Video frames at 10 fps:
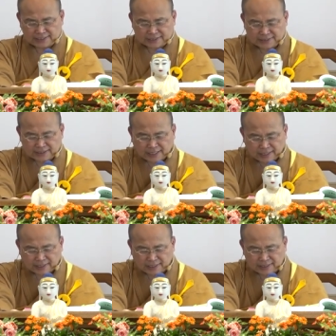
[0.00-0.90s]
见地了
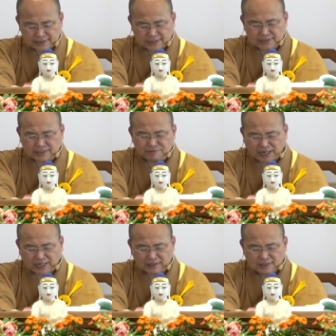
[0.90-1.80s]
啊，见正
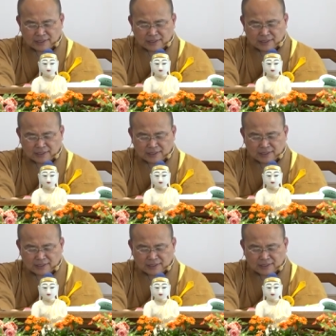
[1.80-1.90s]
法了。